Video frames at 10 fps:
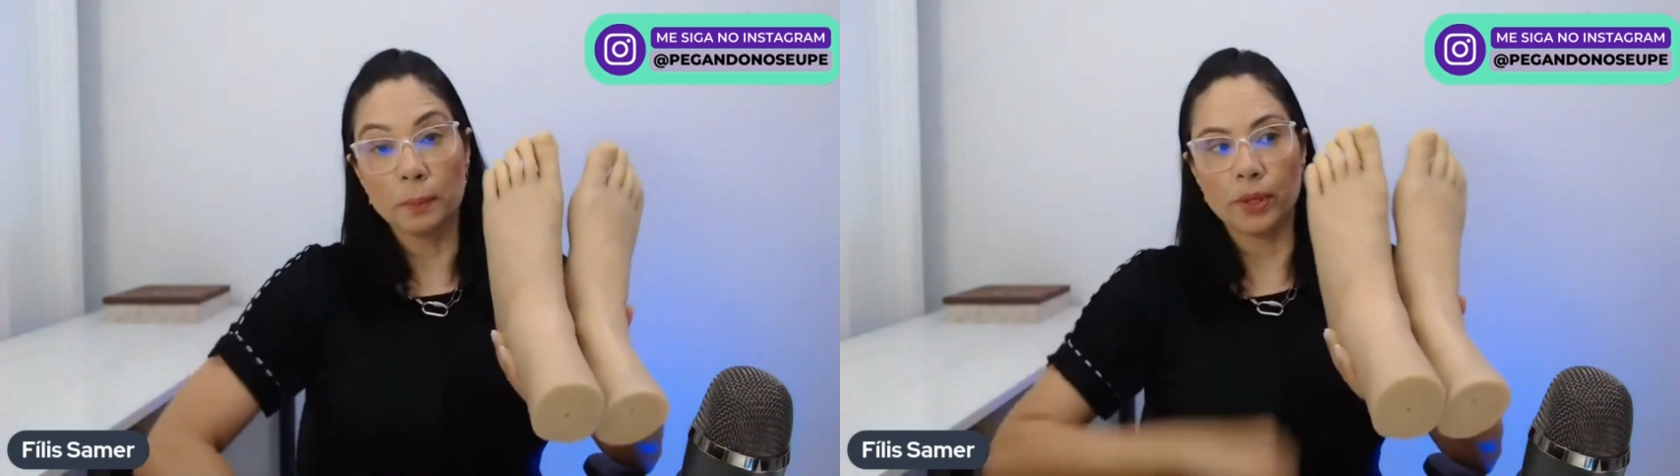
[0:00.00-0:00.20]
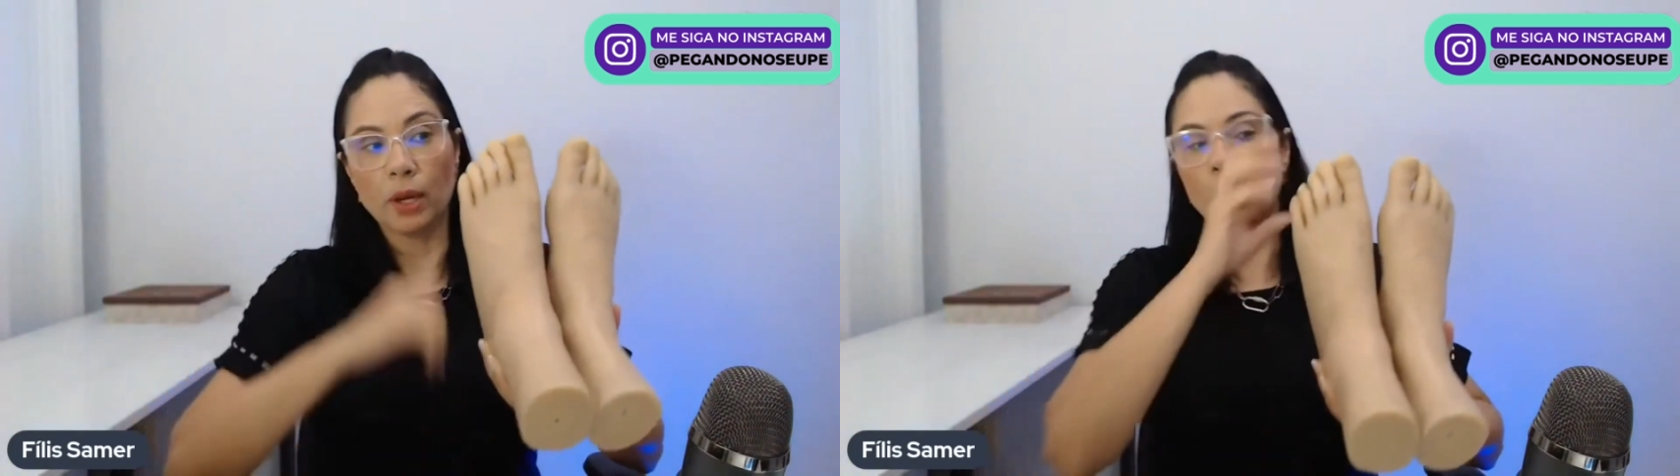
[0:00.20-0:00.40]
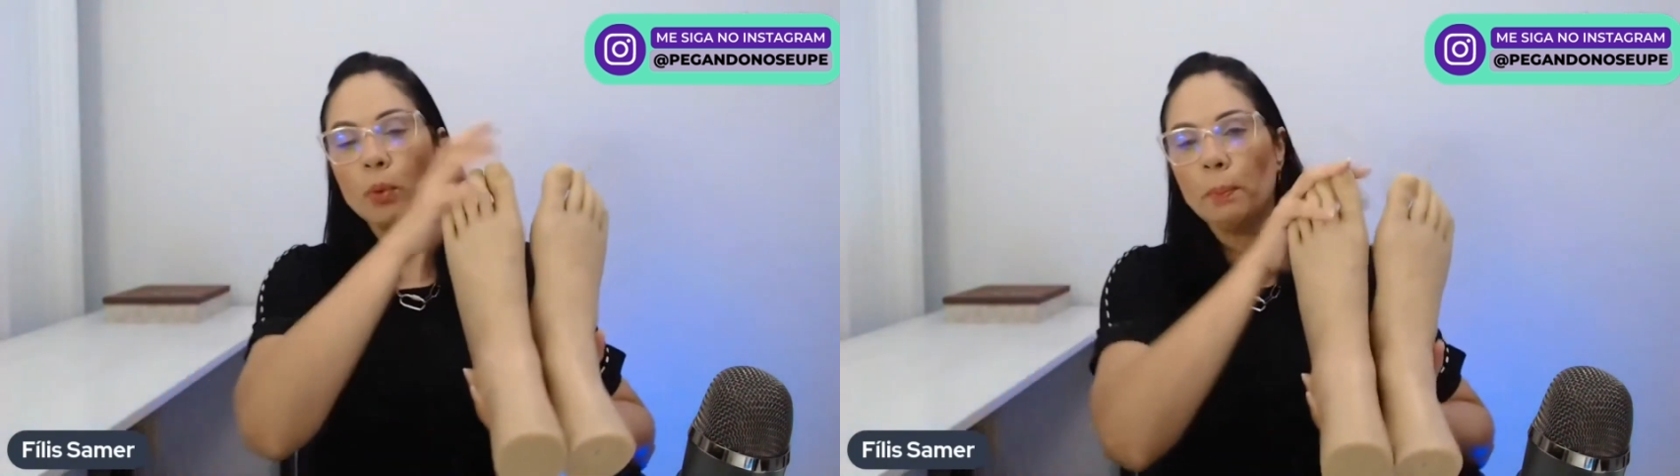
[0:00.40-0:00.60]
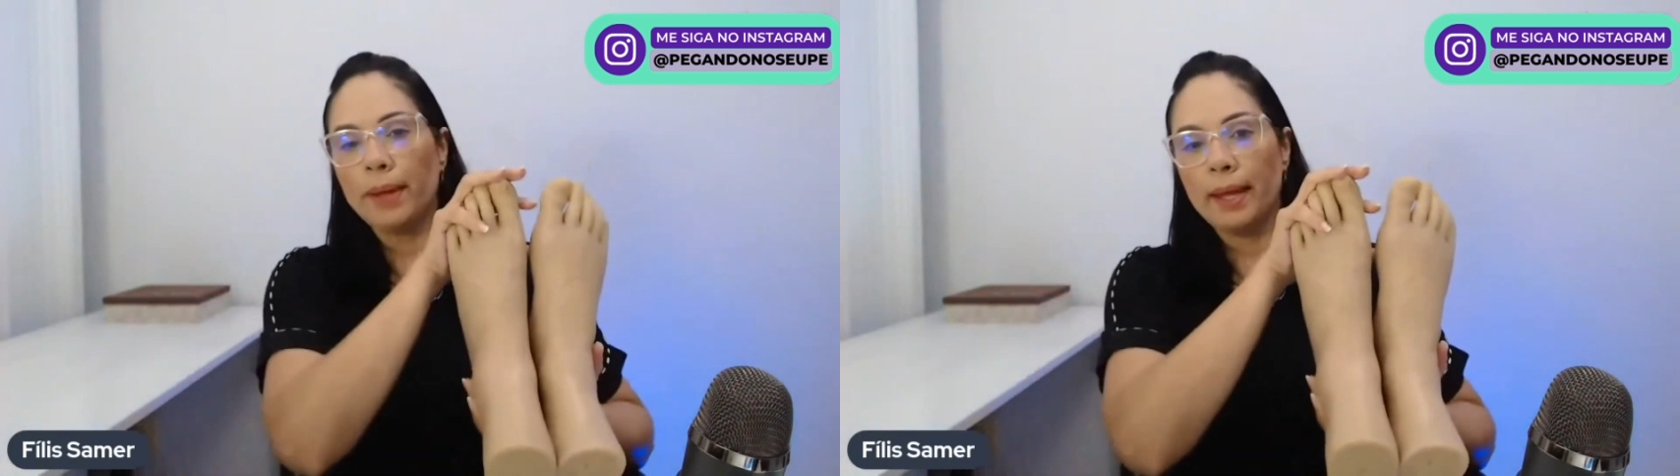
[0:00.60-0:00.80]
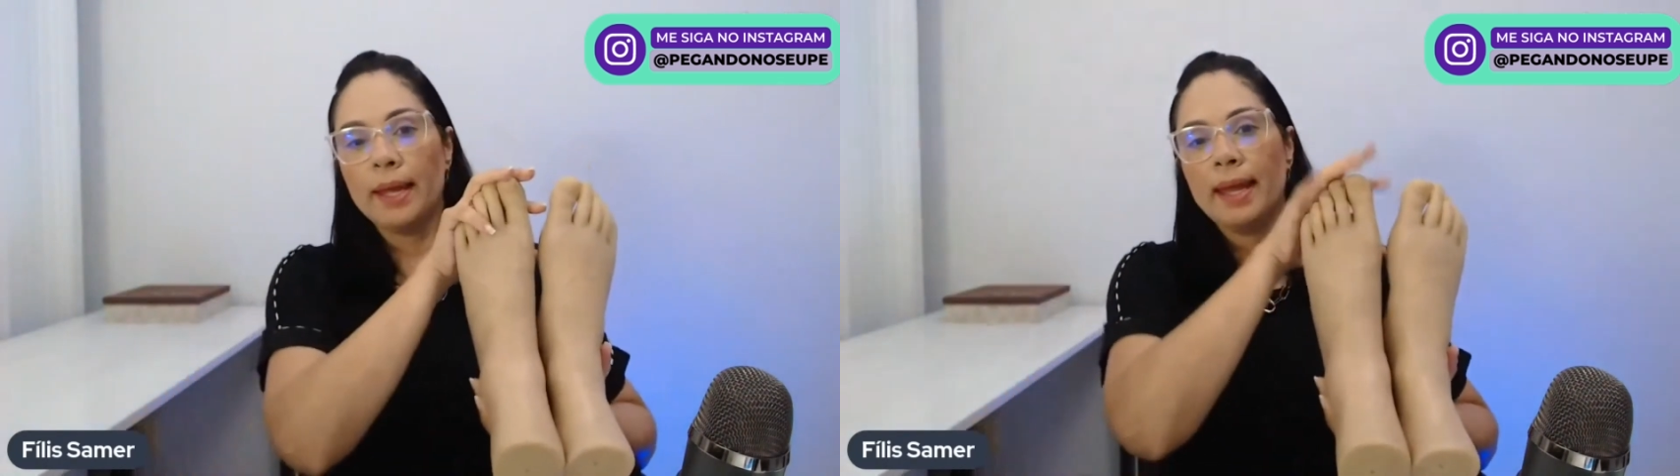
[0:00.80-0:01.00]
porque como o
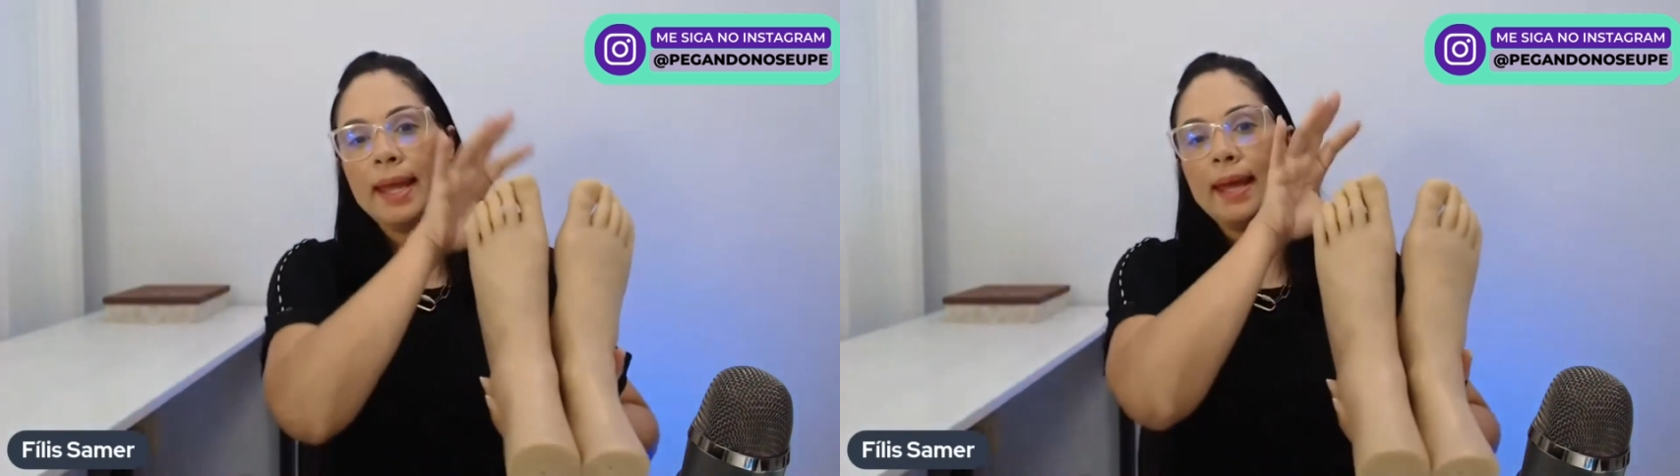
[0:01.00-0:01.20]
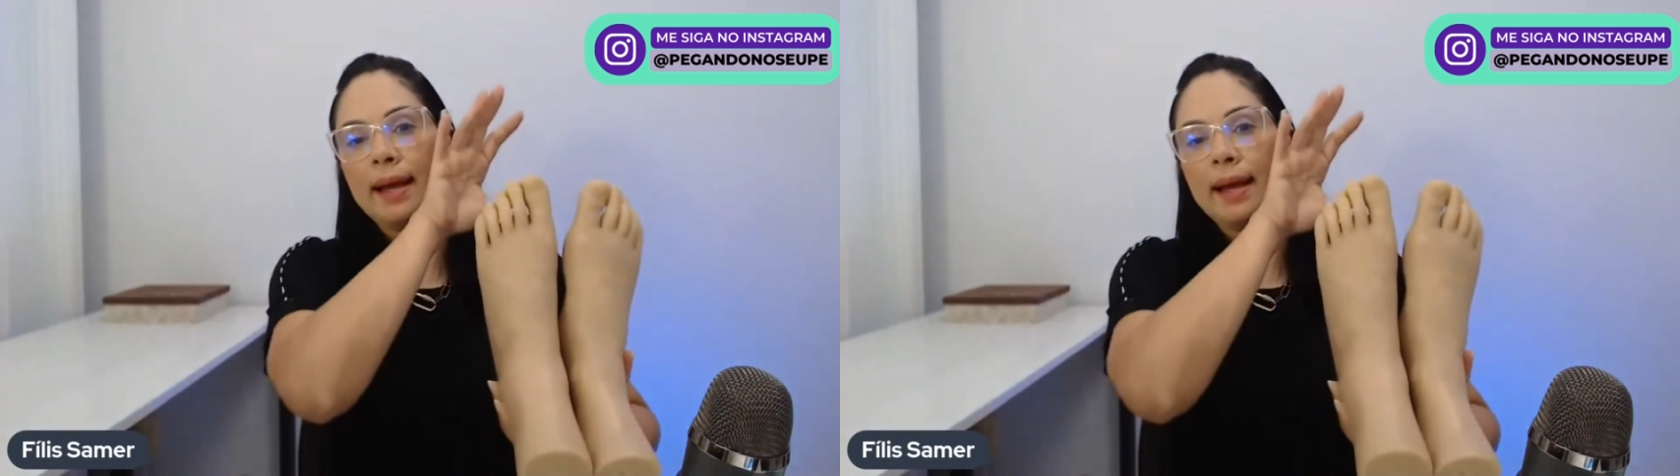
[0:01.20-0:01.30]
pé é